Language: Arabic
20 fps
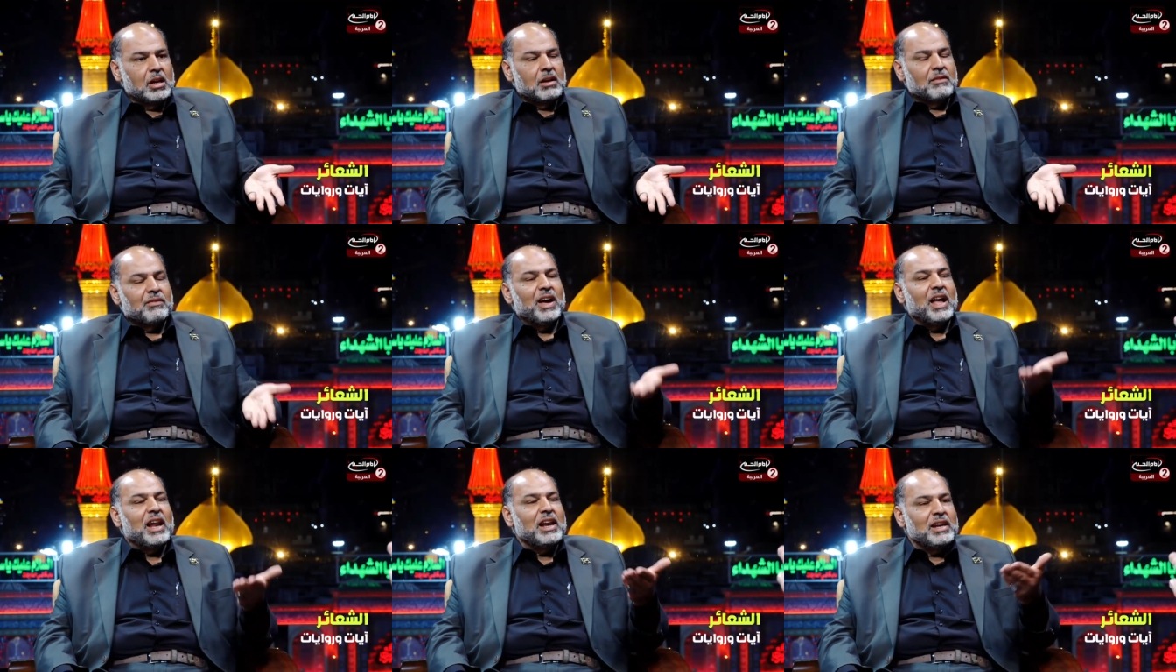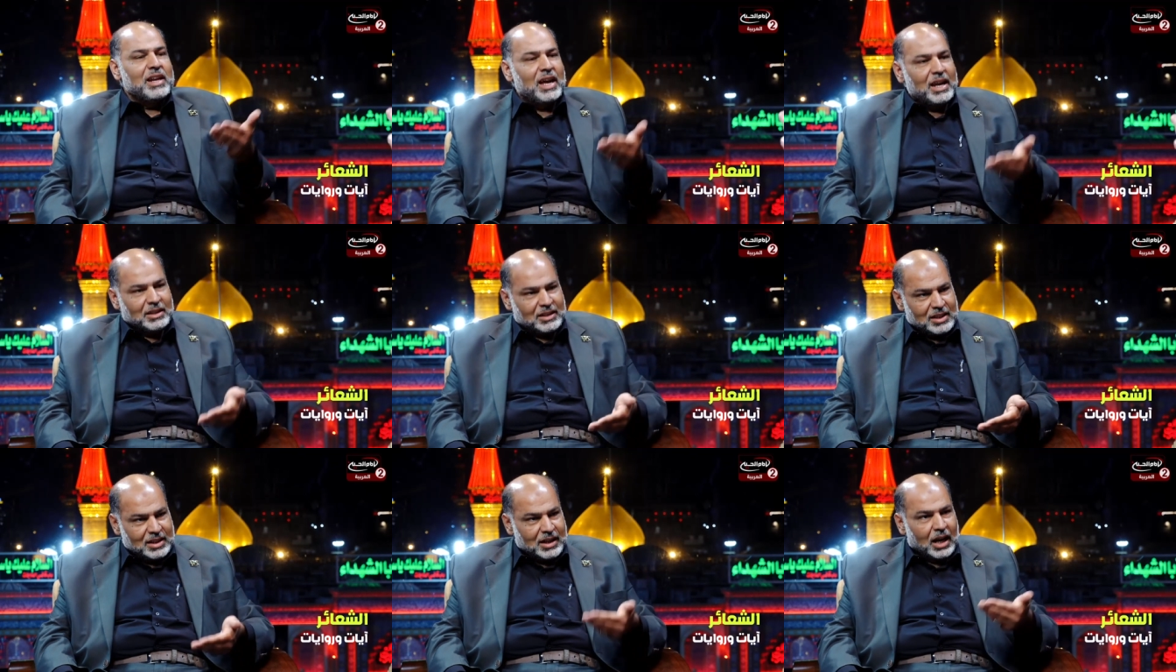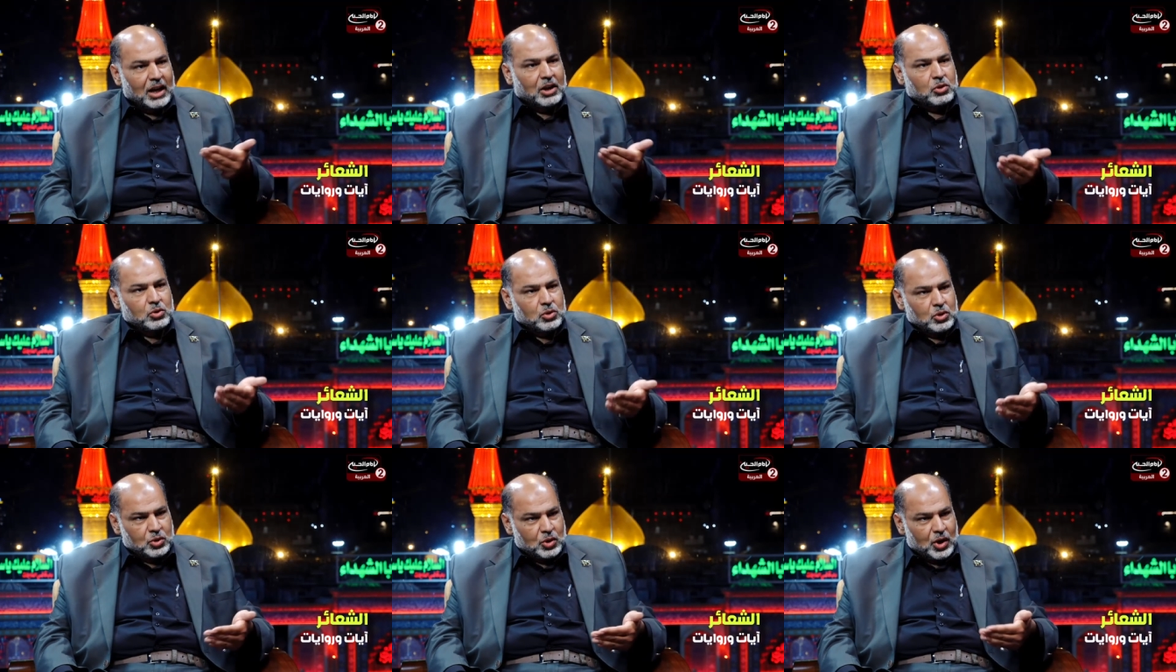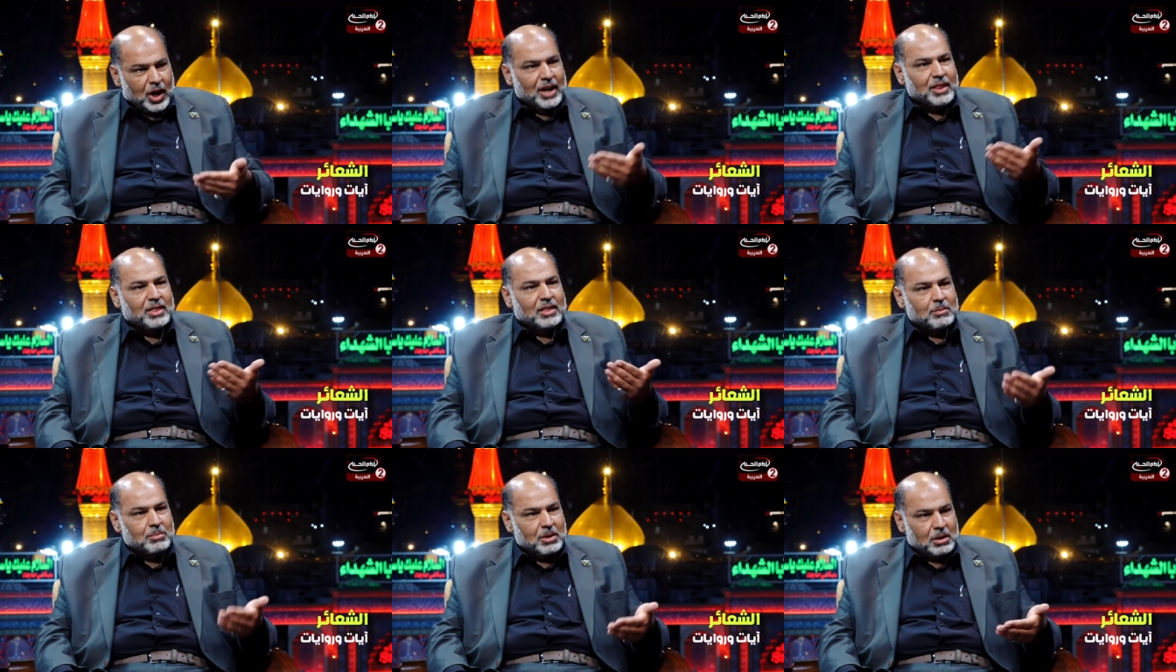فهل ناتي نحن
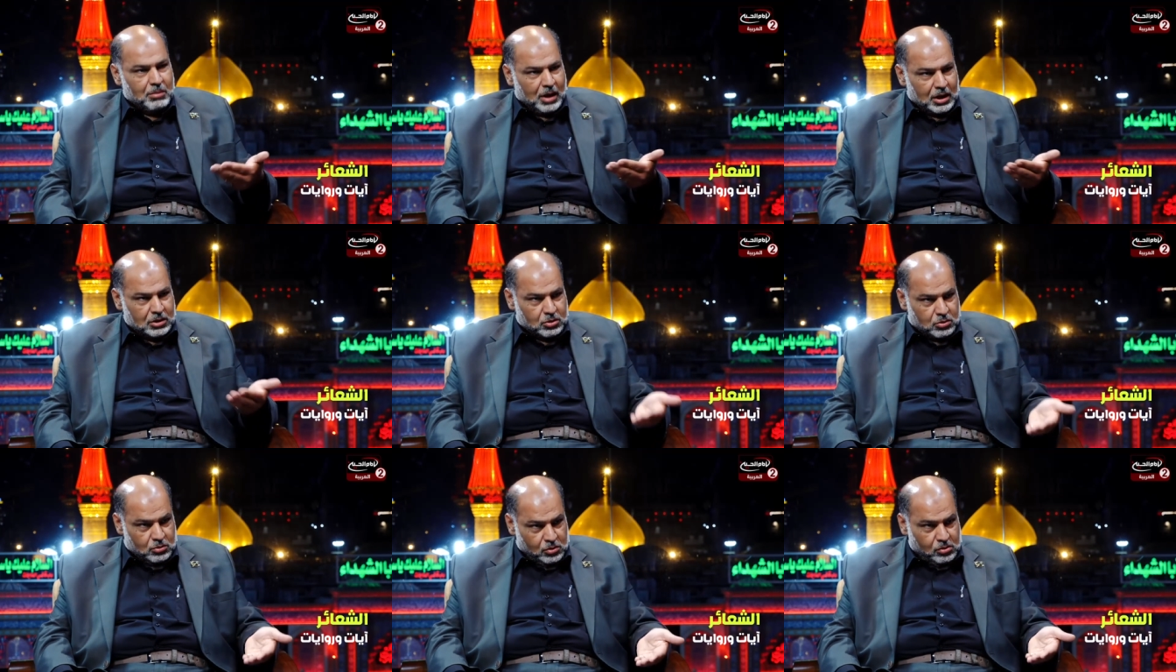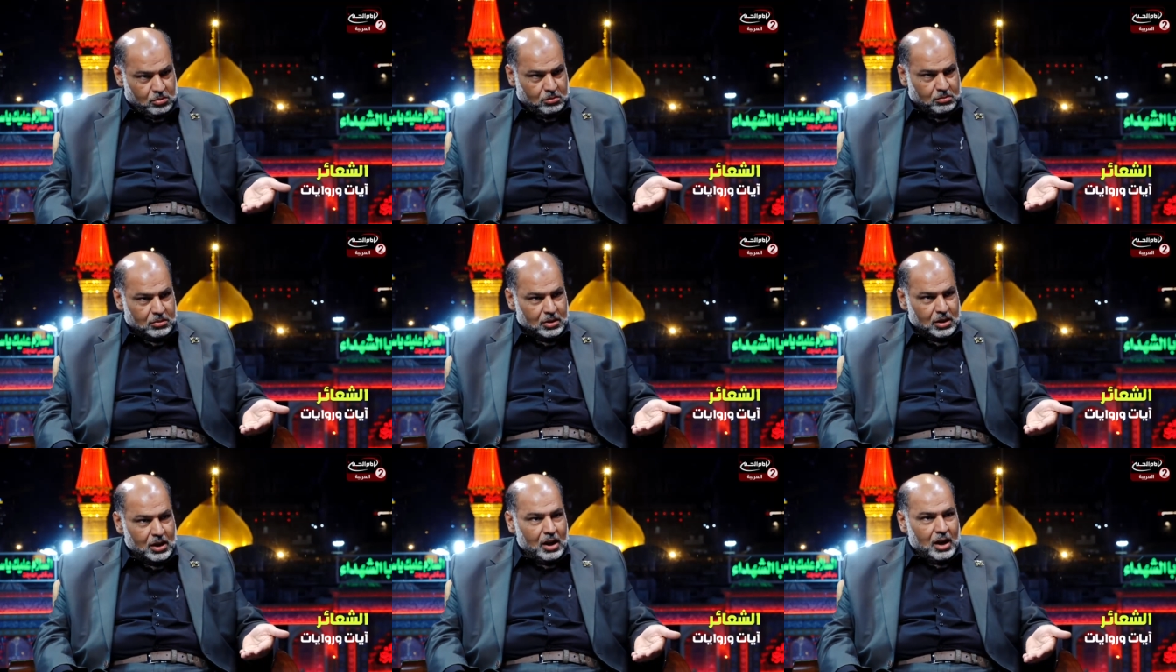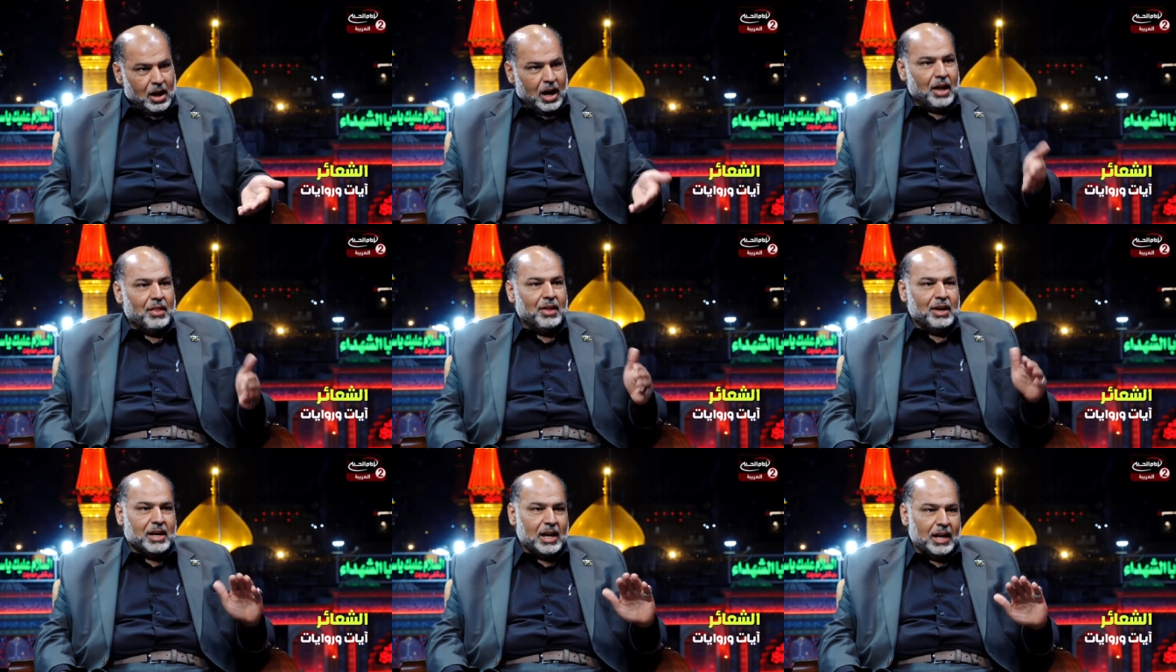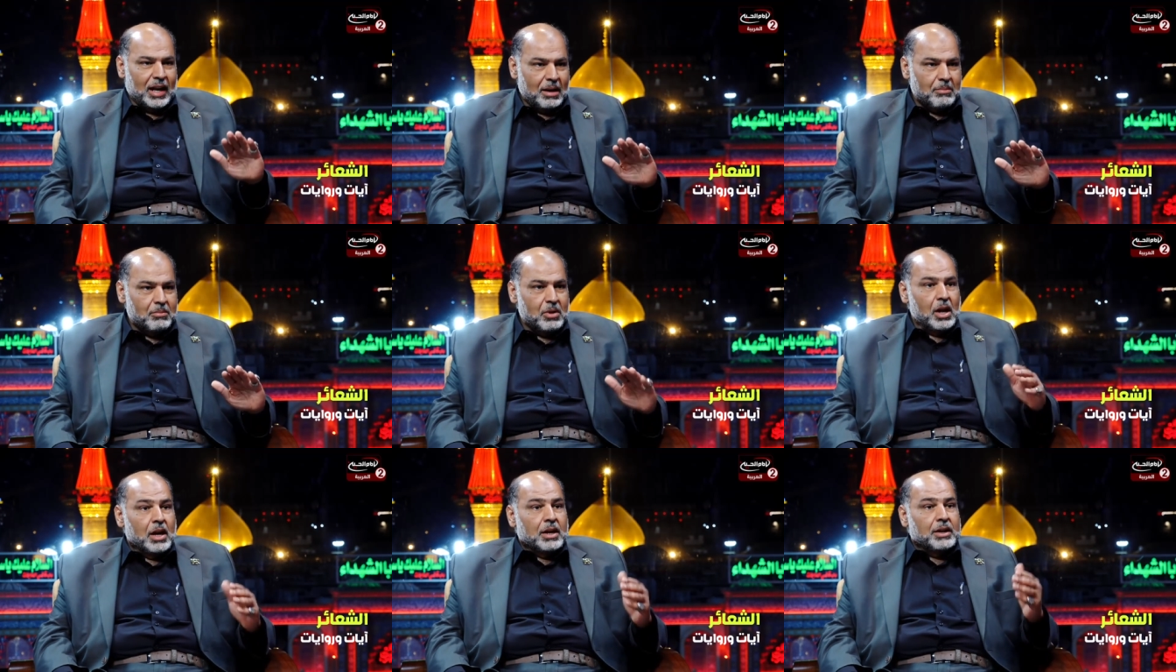لنهذب المعصوم نعم. هذا
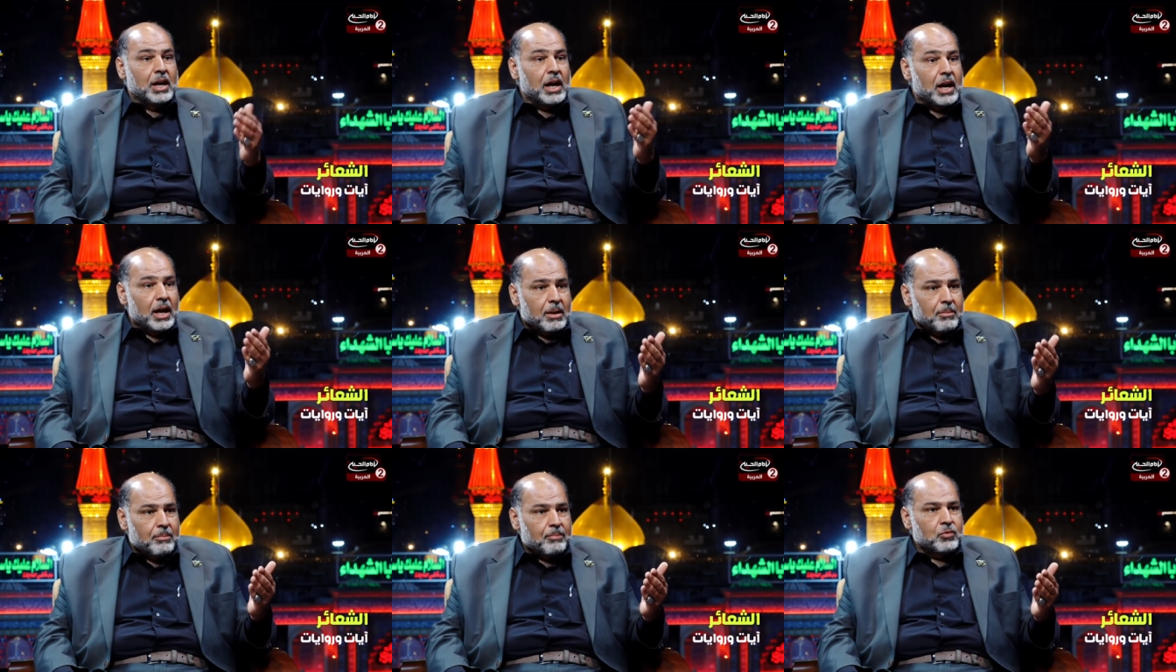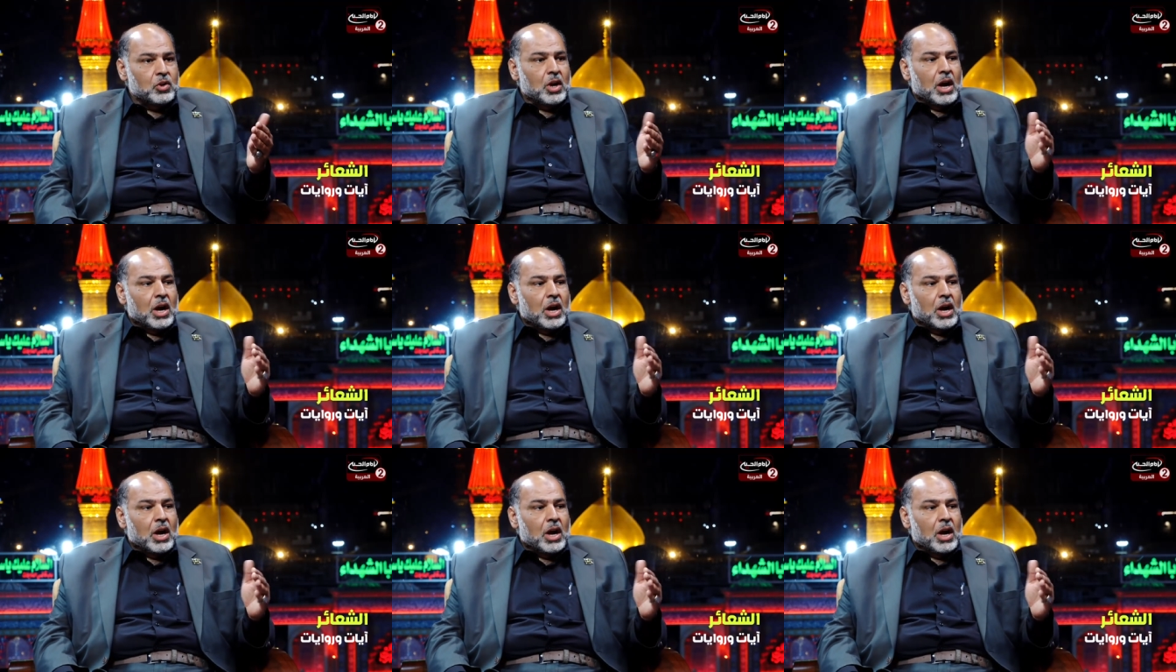كلام نعم